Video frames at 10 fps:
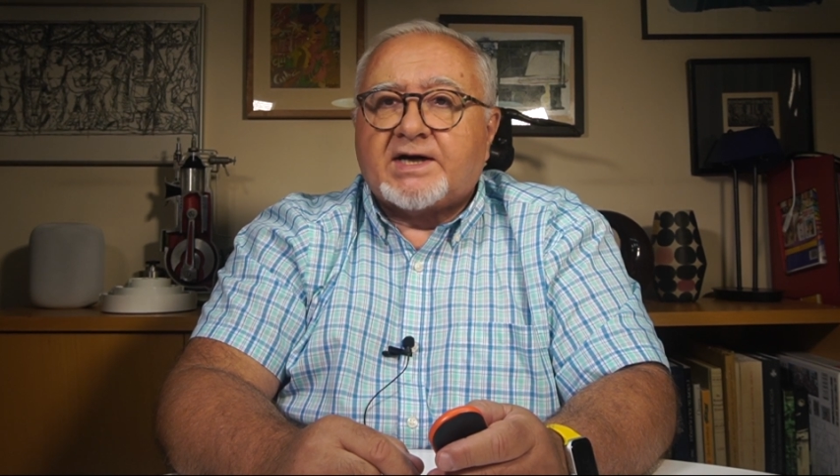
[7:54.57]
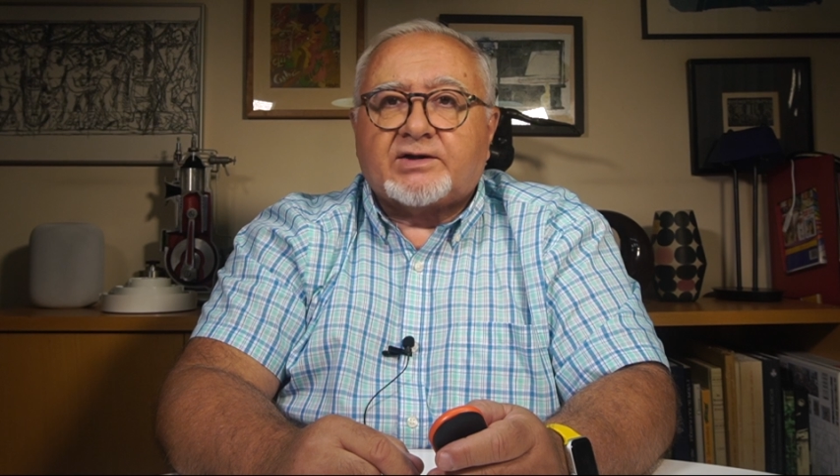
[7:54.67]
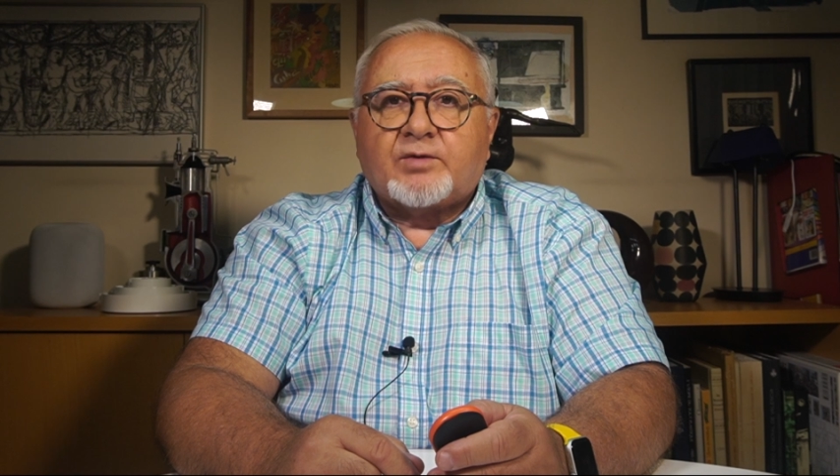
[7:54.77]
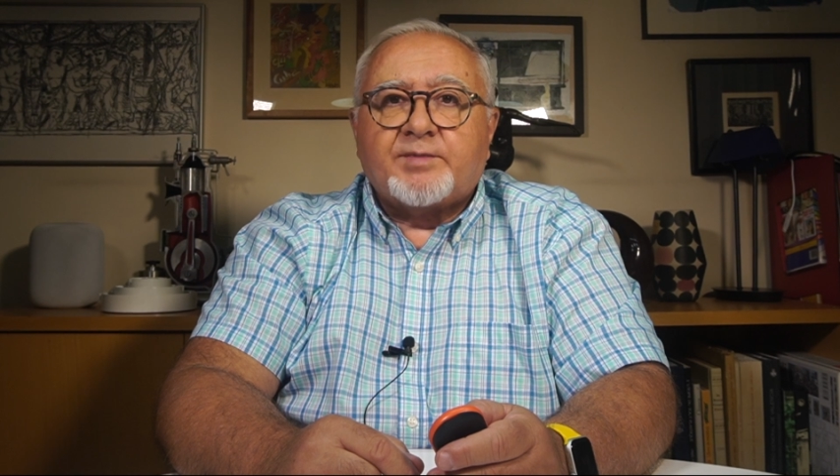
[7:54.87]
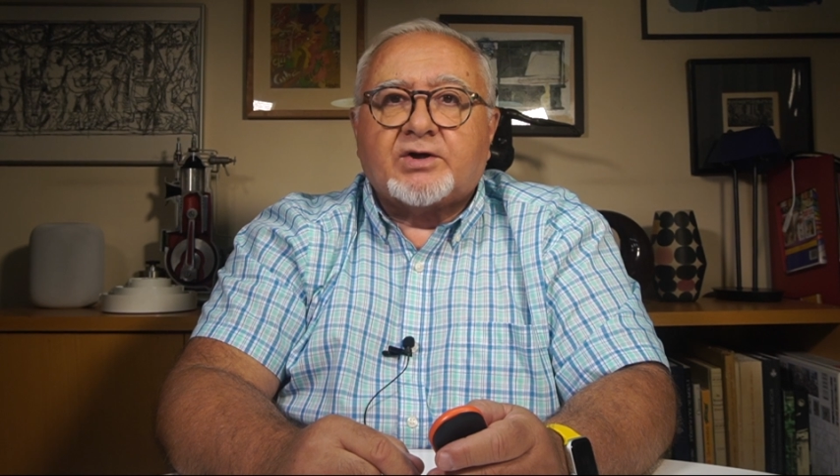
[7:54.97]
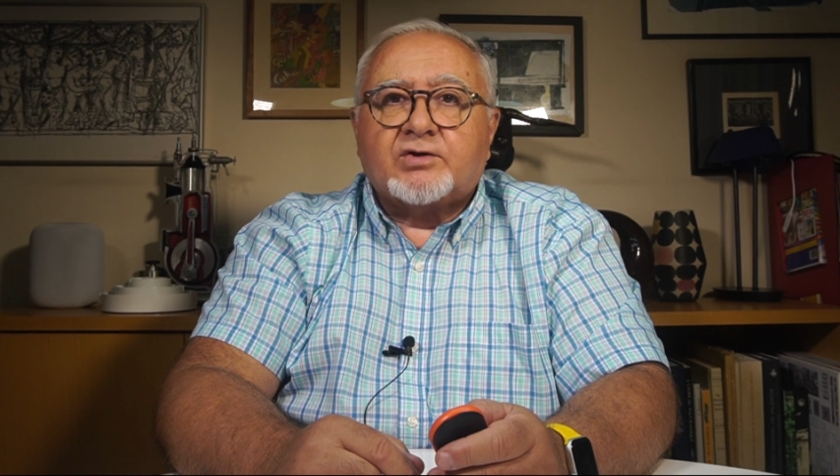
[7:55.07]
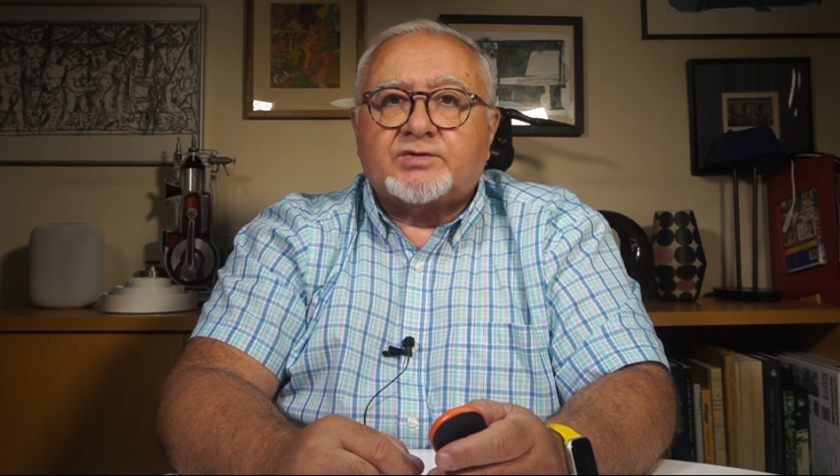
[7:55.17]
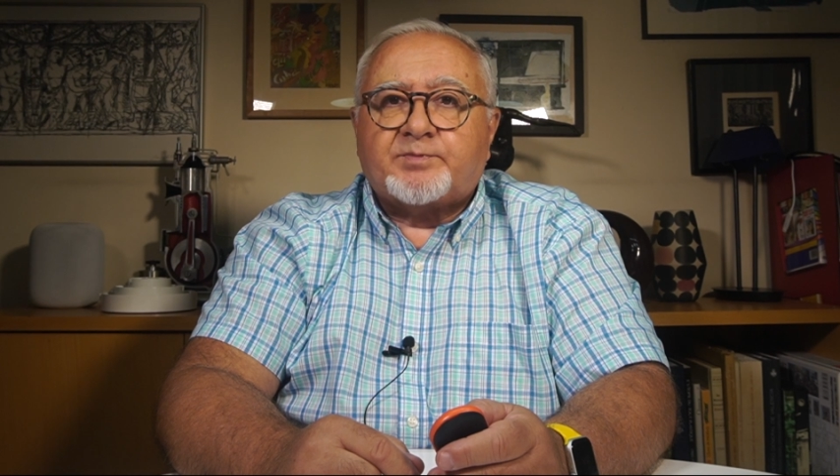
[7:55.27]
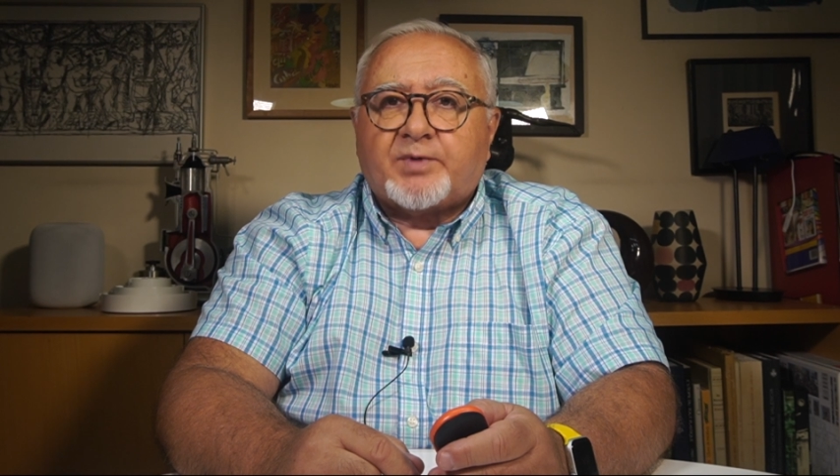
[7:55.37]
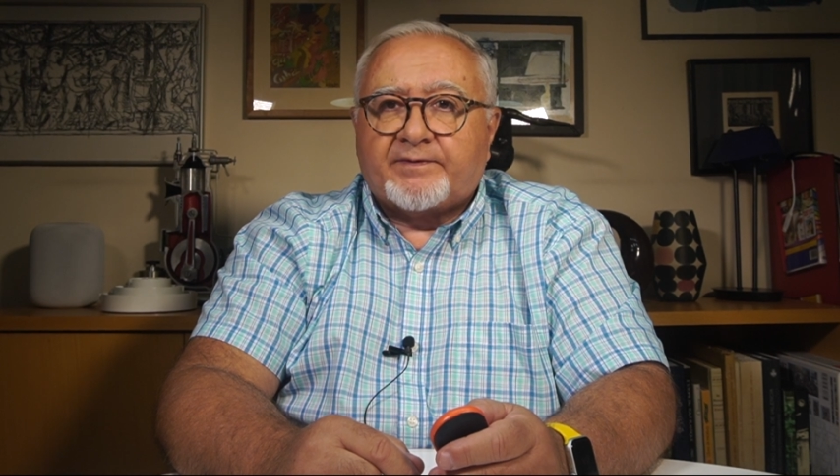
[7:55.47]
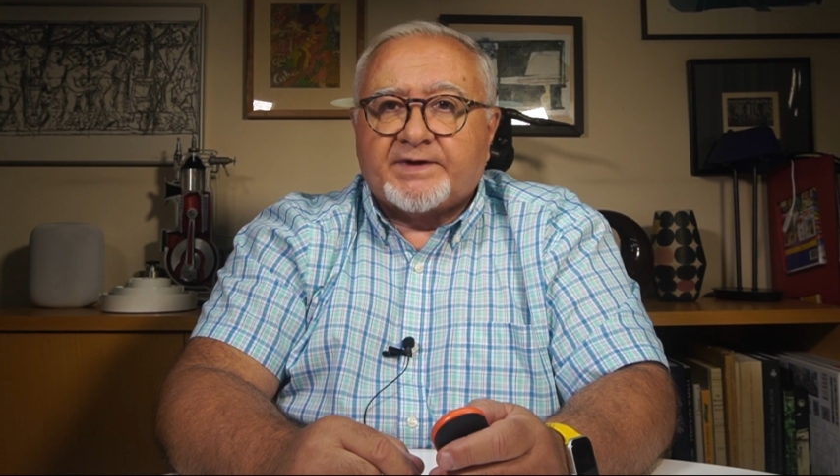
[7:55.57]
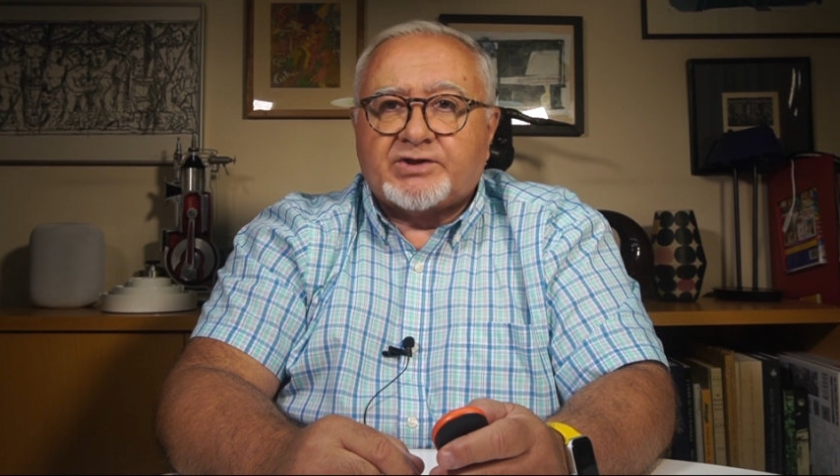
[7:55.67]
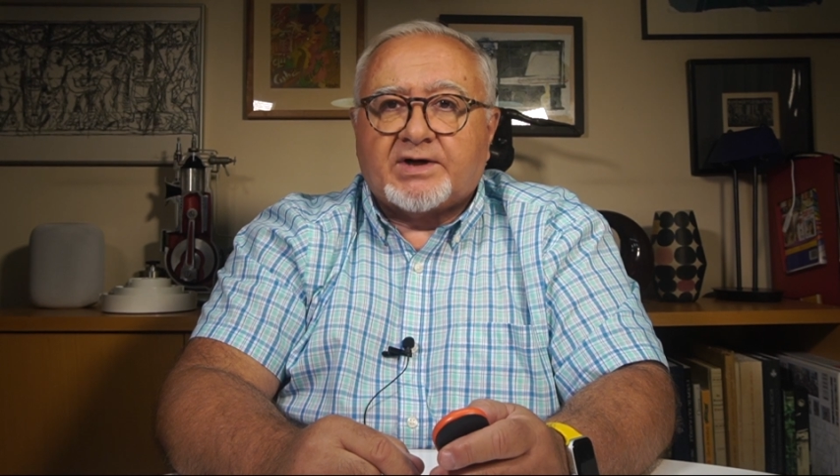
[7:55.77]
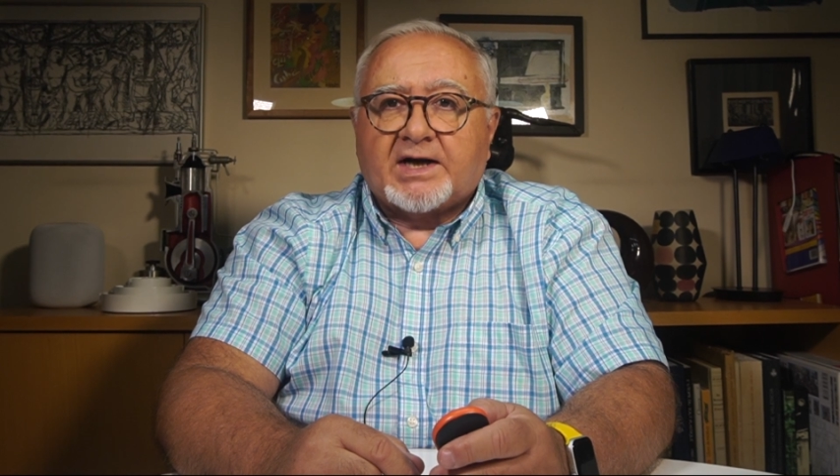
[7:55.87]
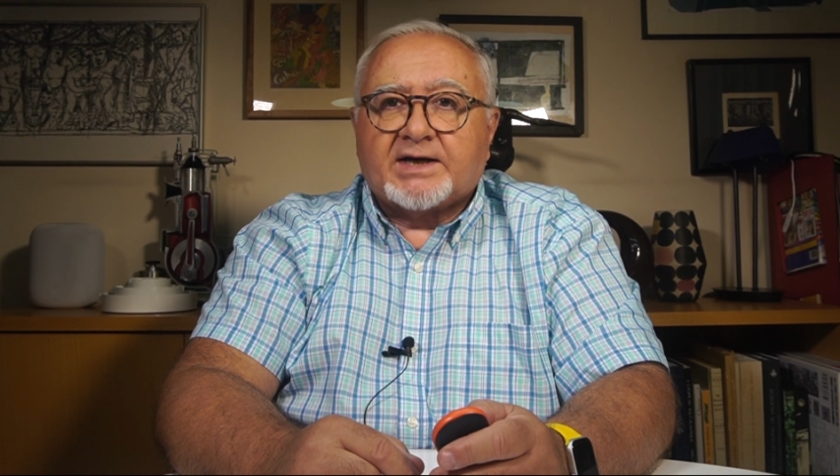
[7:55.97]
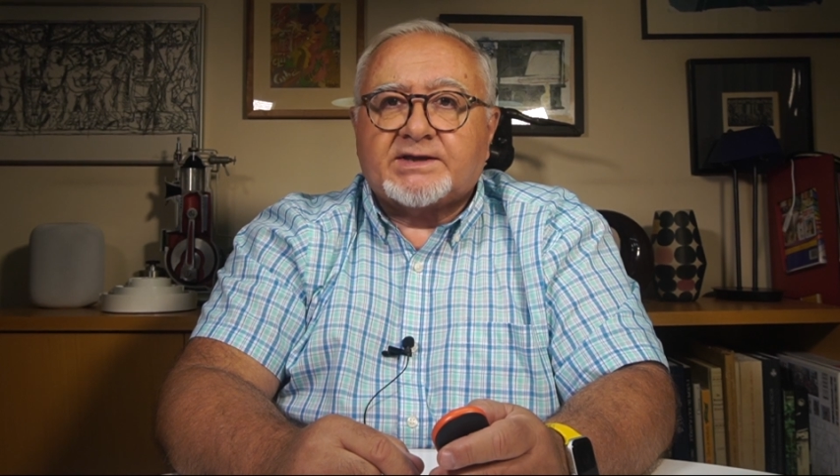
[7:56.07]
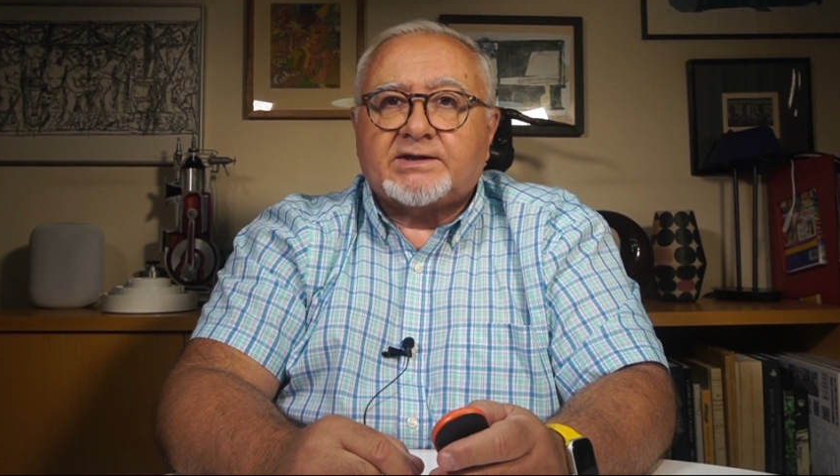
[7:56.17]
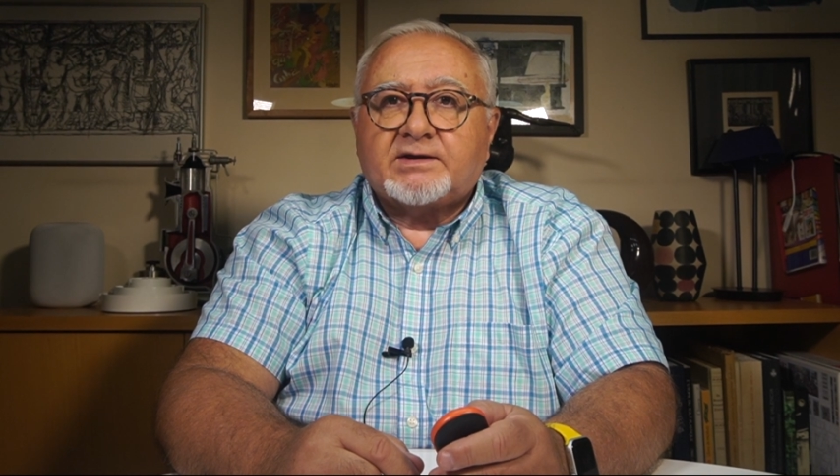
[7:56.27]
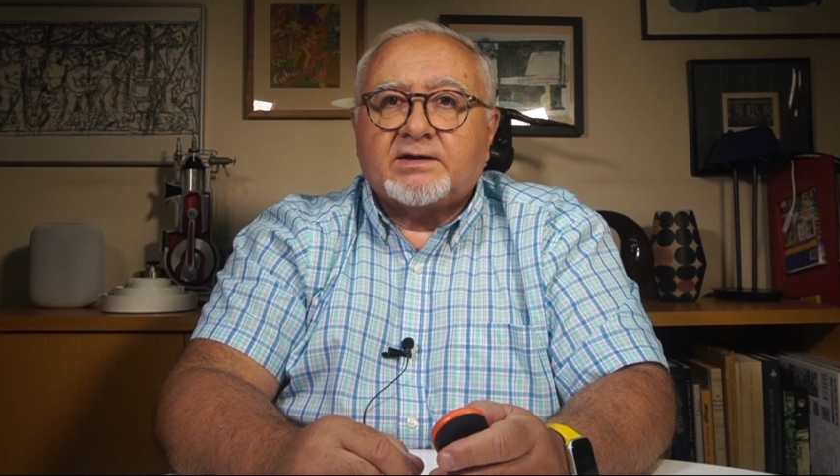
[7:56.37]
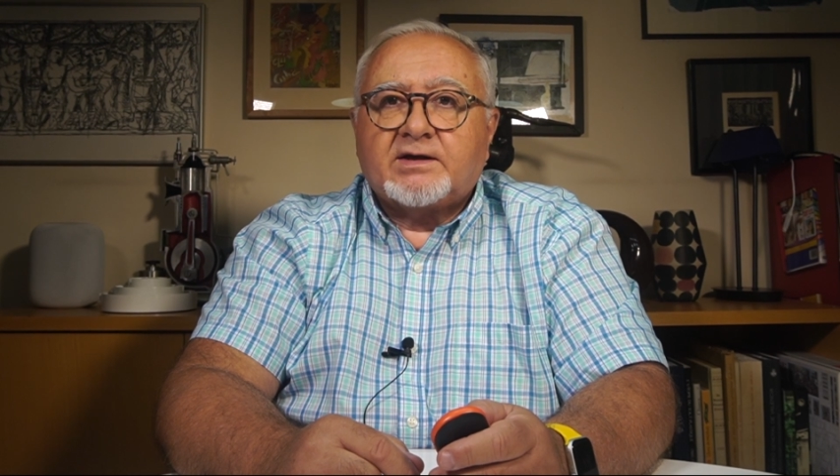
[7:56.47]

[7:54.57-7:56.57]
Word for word: anatómicos profesionales.